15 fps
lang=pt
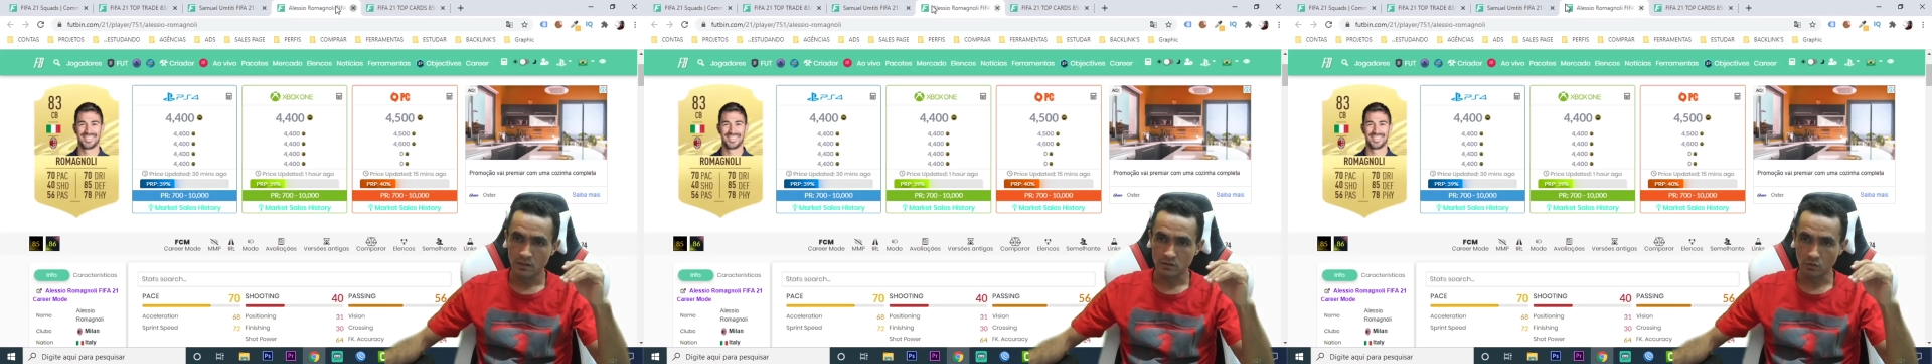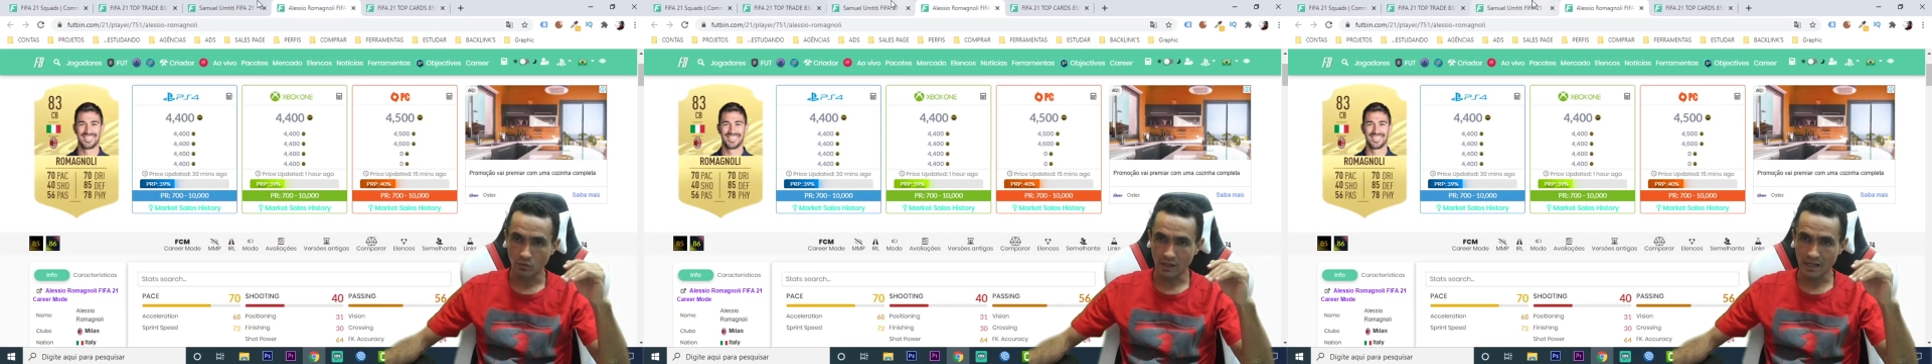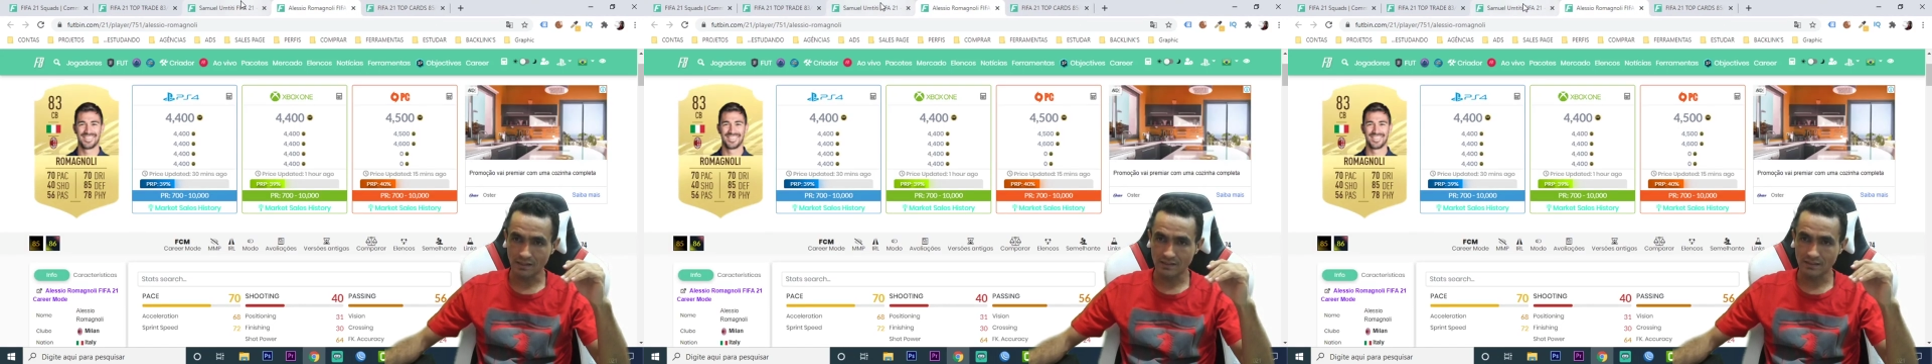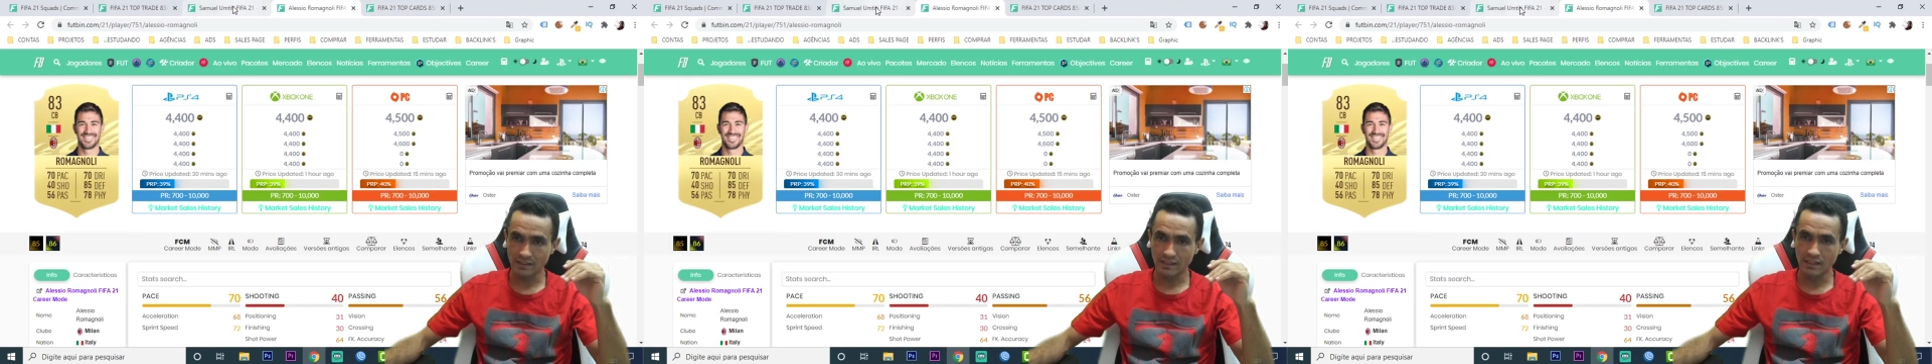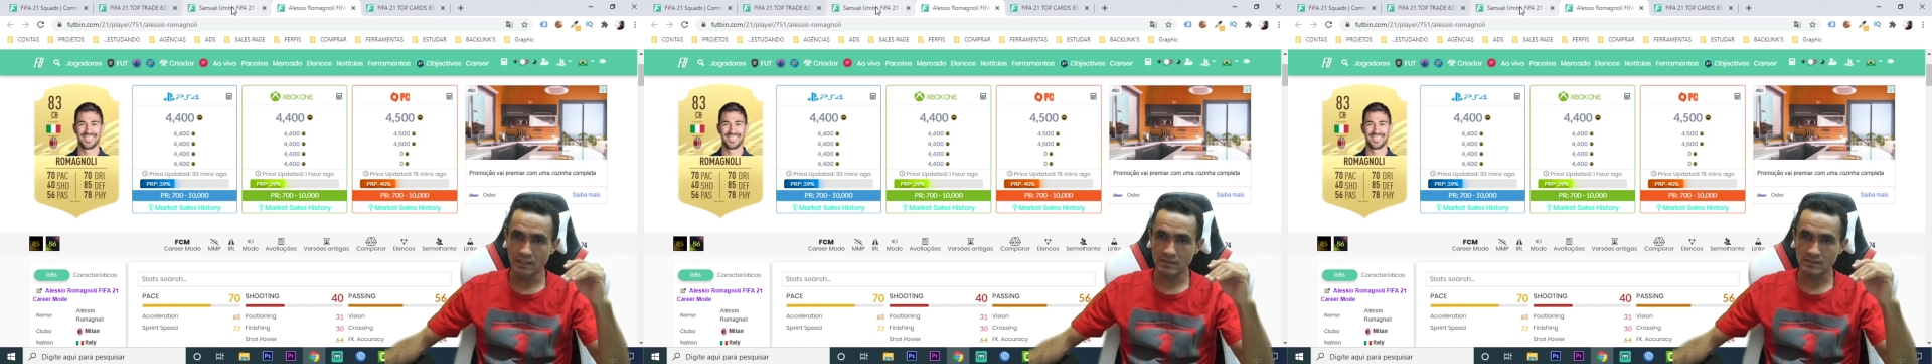São cartas
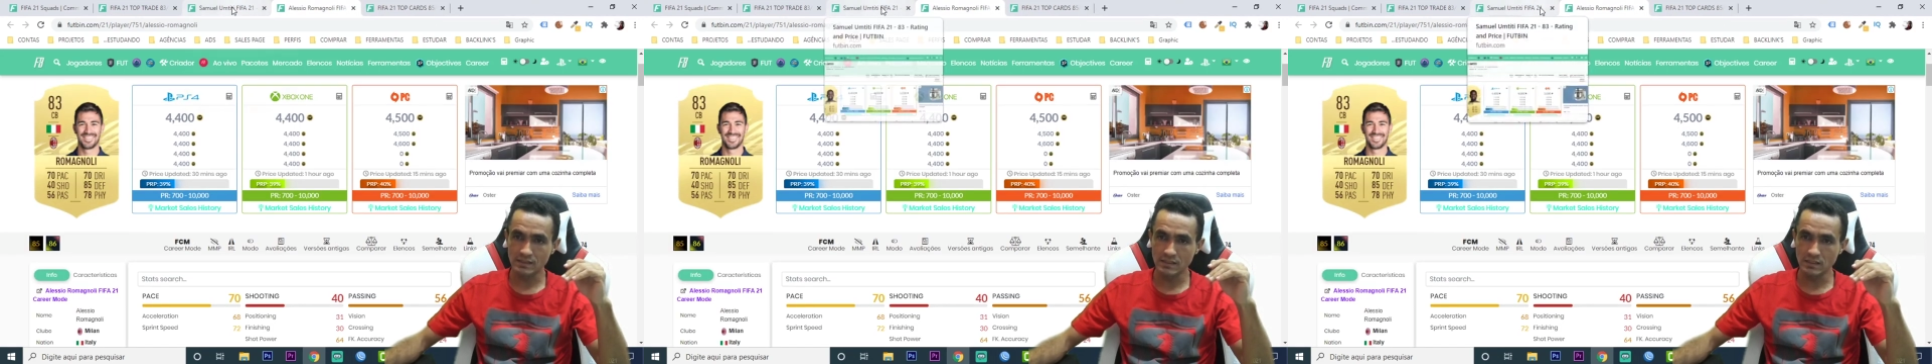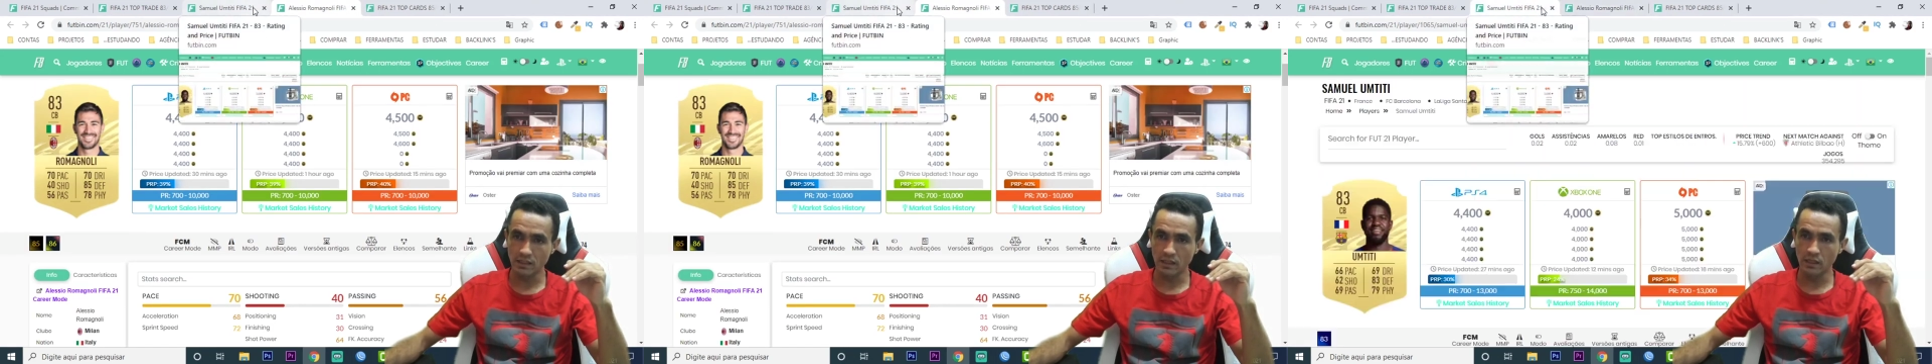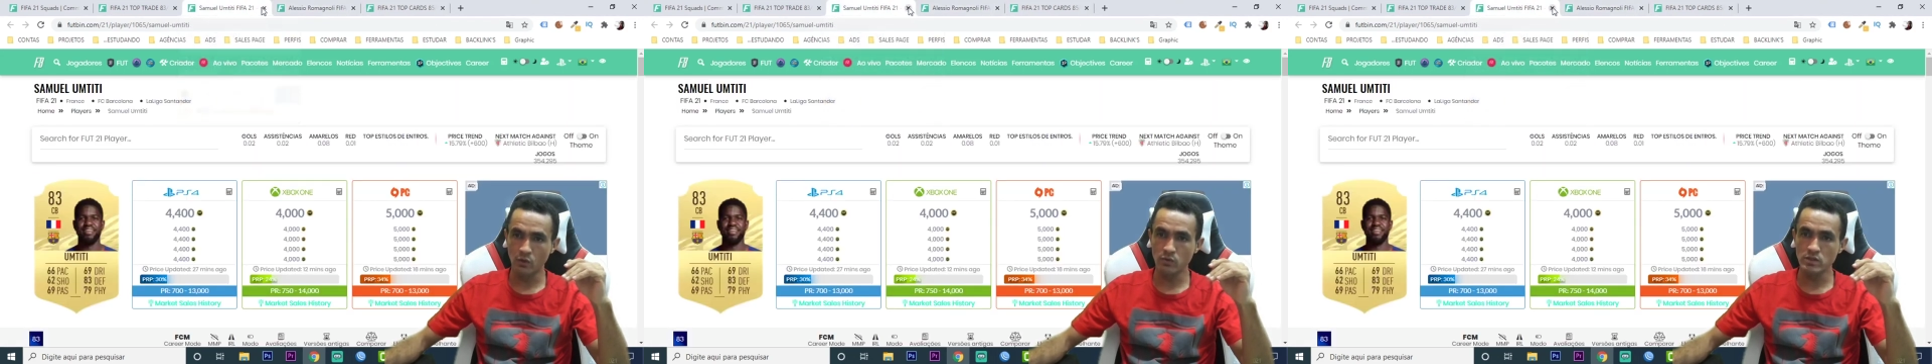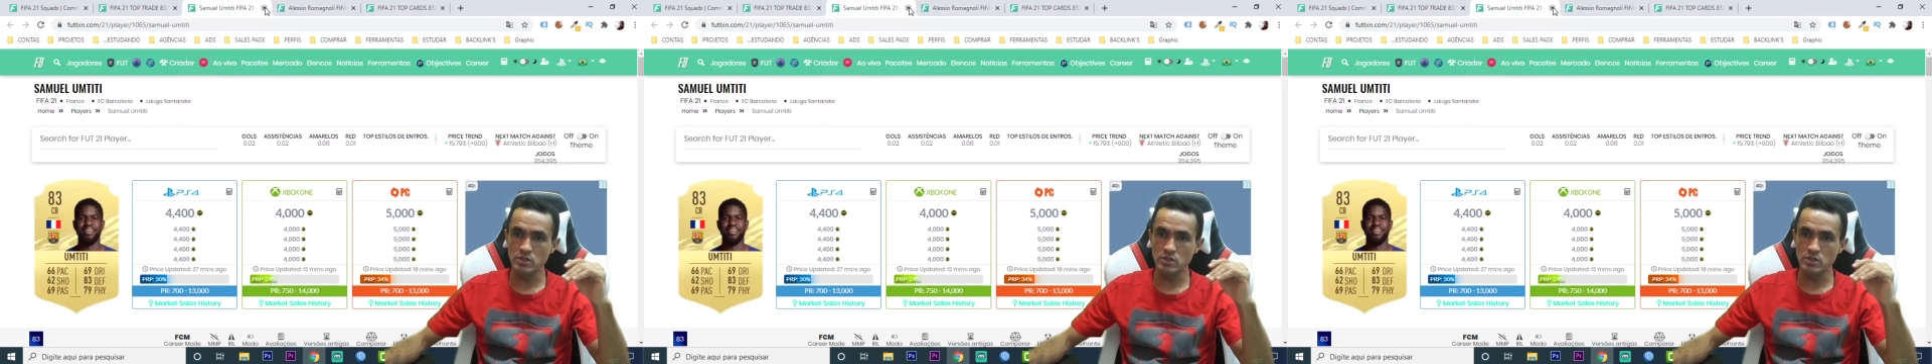aqui, sim, eu